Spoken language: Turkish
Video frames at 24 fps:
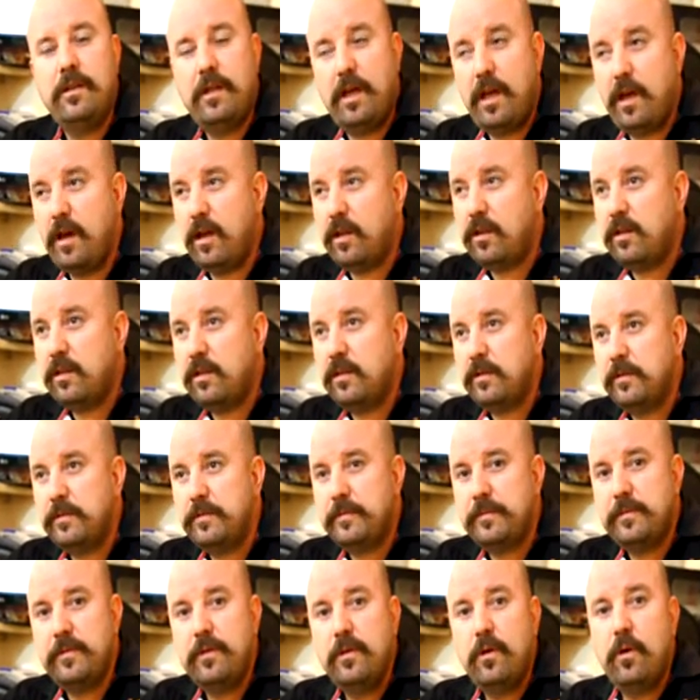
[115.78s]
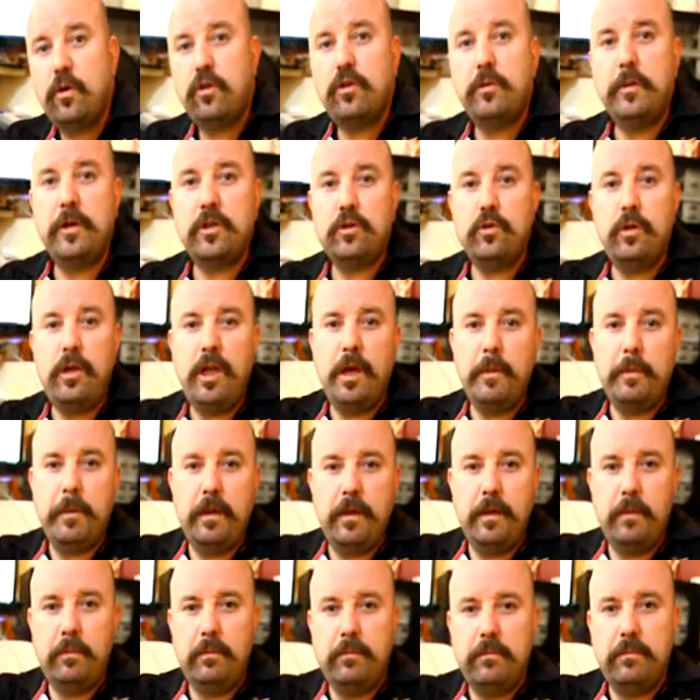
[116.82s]
Evet. O zaman şöyle
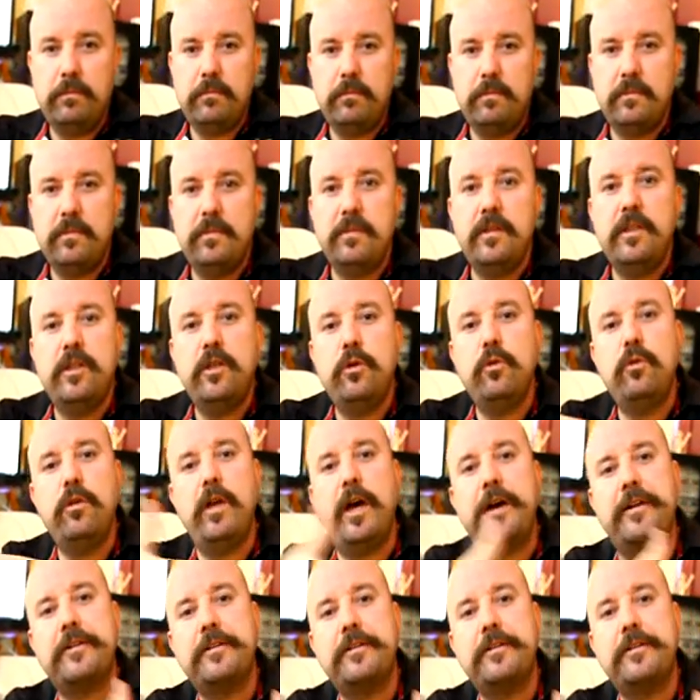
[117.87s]
yapalım. İyi günler.